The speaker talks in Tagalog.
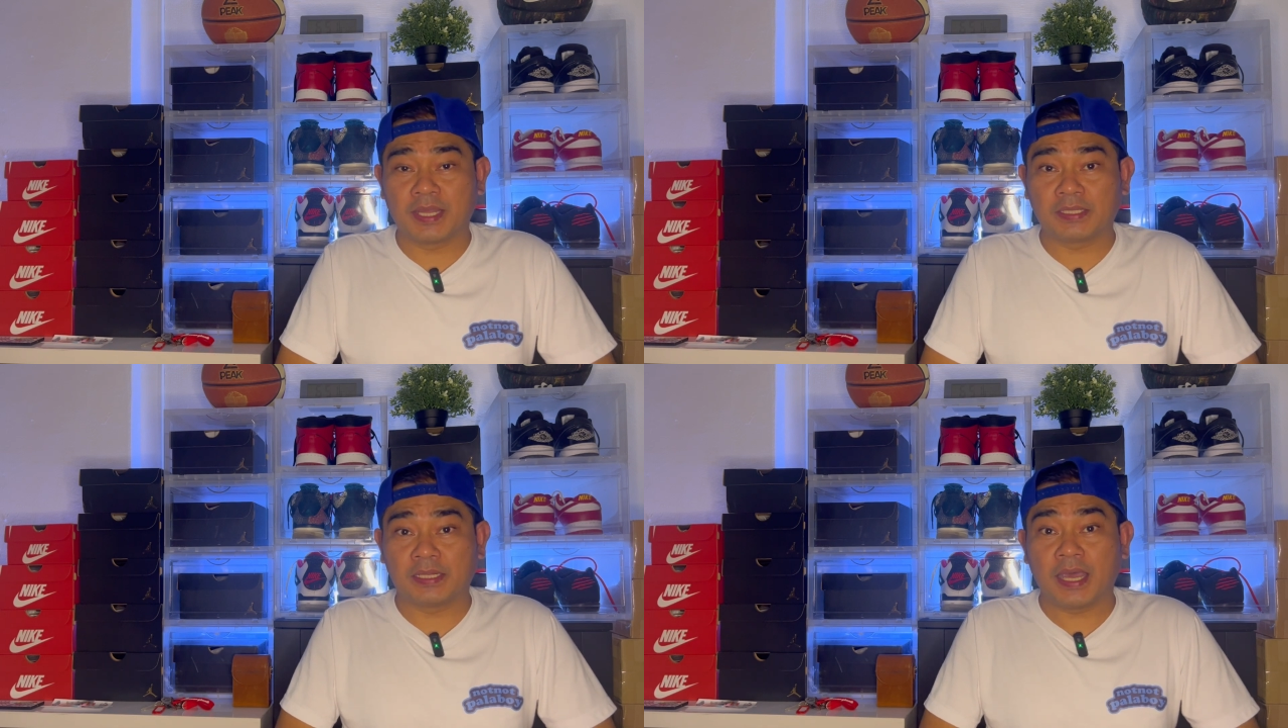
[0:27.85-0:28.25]

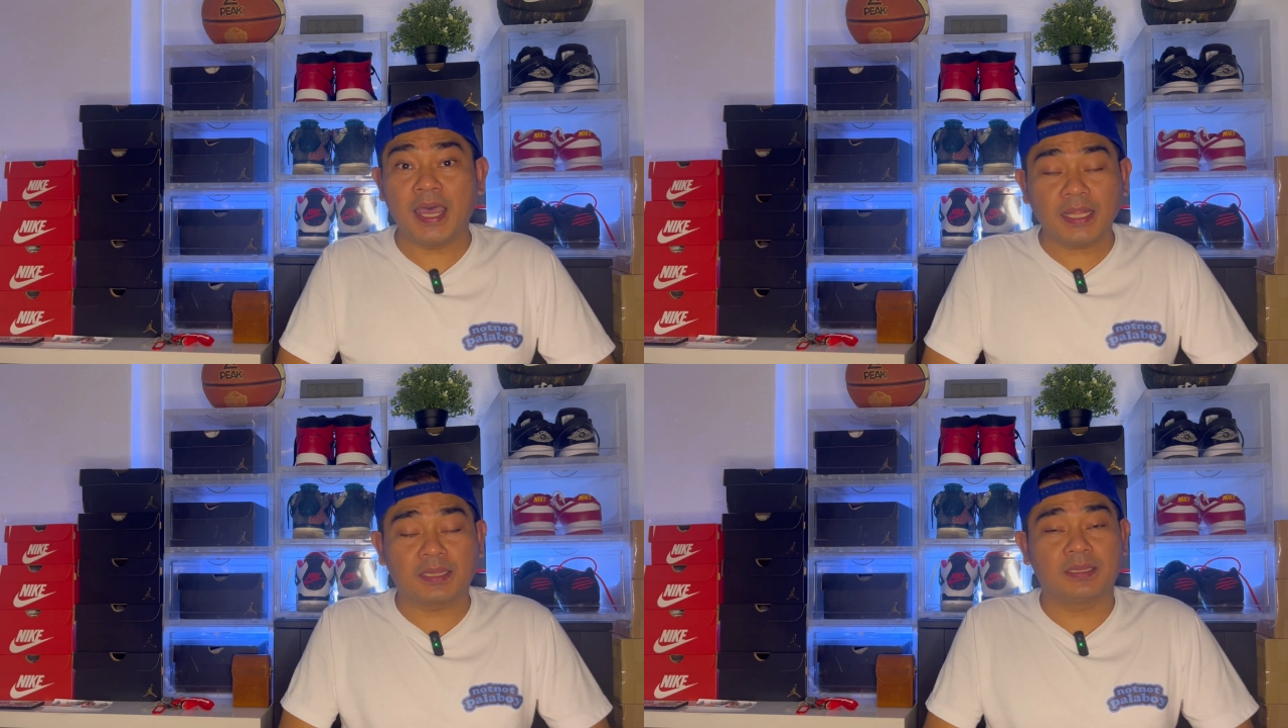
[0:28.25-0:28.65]
natin
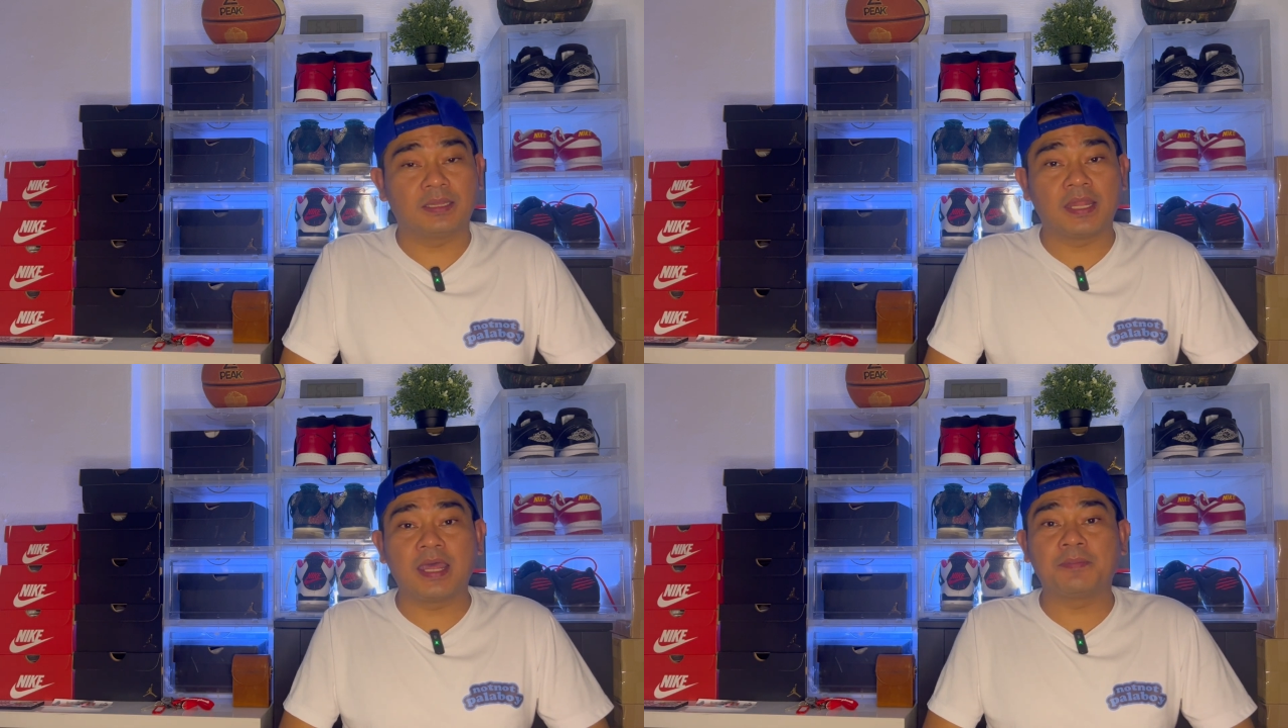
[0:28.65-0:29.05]
at
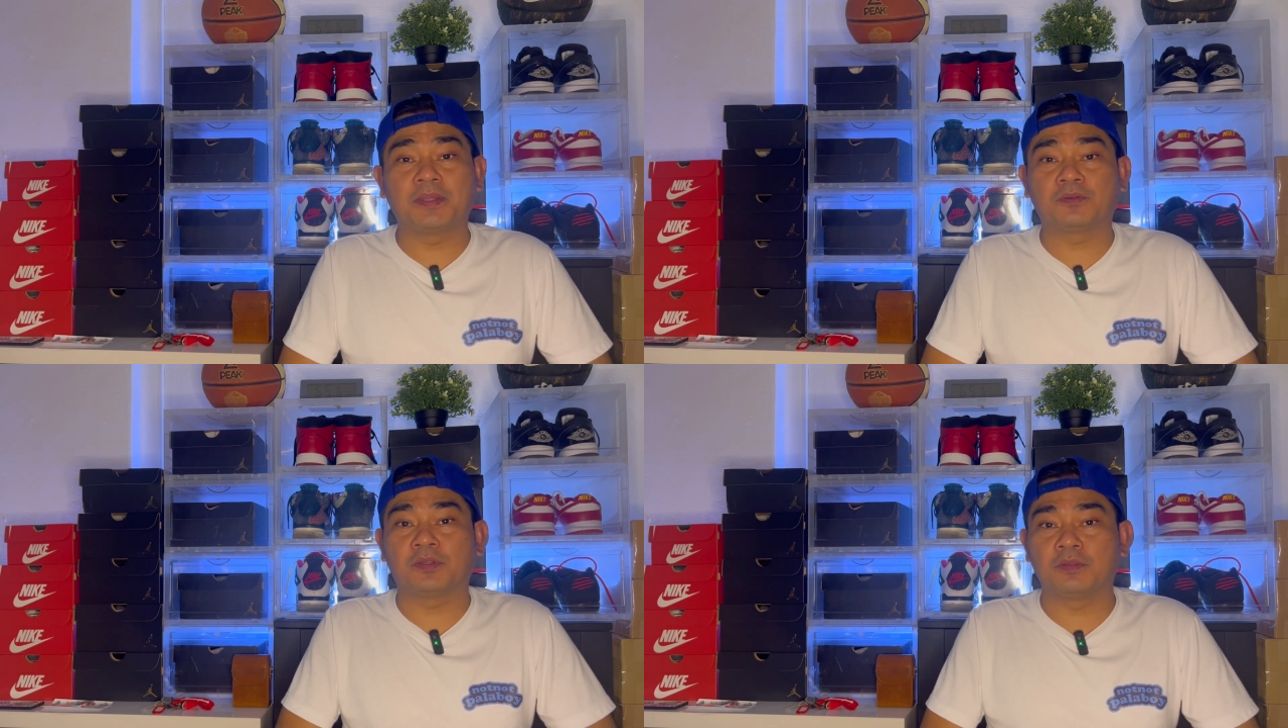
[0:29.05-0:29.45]

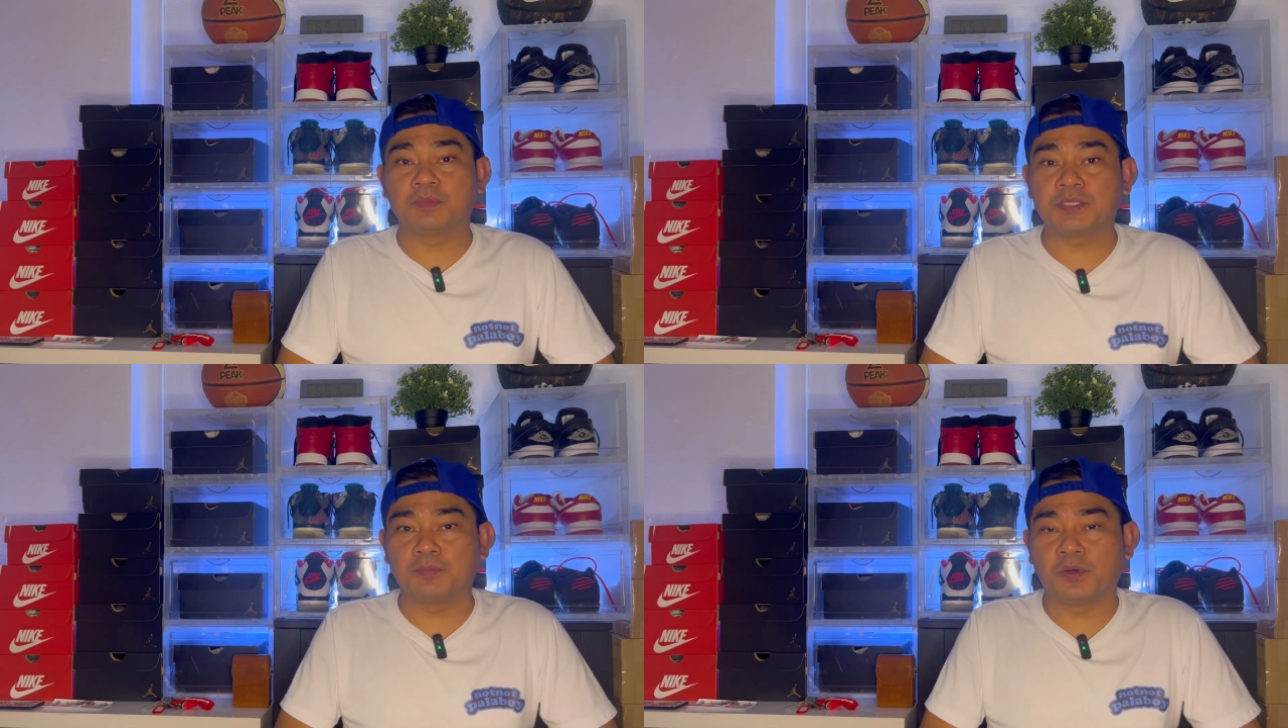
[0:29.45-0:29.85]
nalaman ko rin
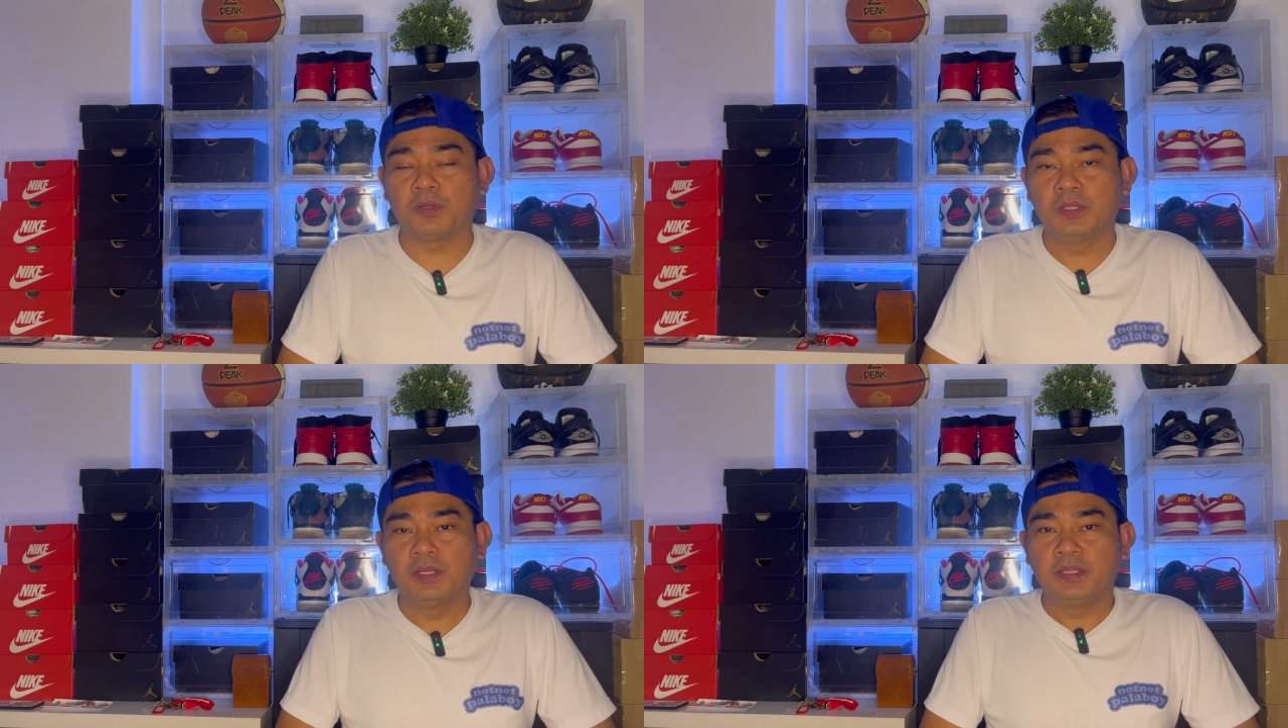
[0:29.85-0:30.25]

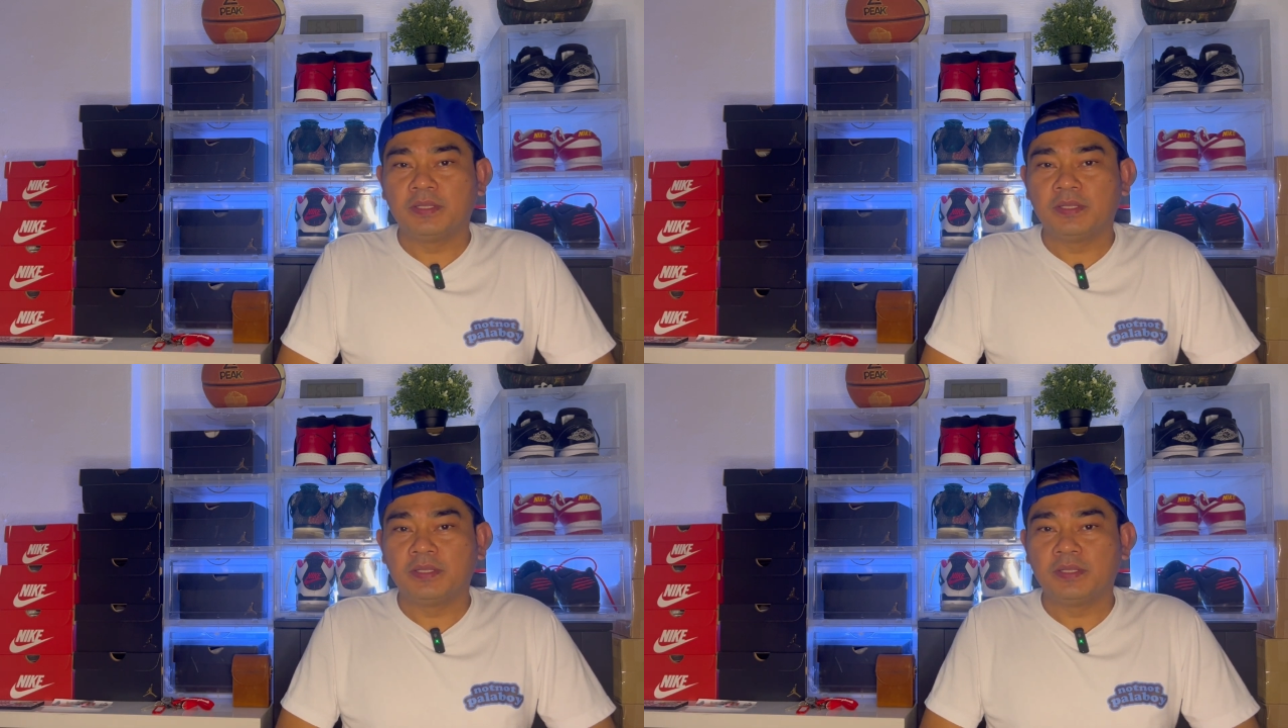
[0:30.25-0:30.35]
mismo